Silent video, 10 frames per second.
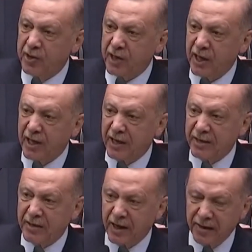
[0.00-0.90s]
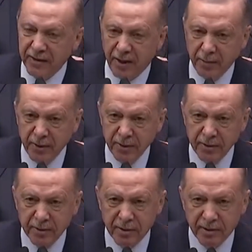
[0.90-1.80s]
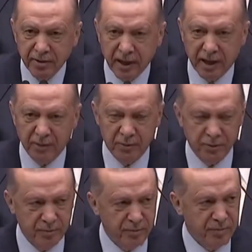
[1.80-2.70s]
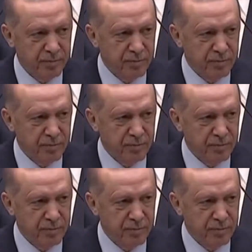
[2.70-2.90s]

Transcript: politikaların yanında mı değil mi?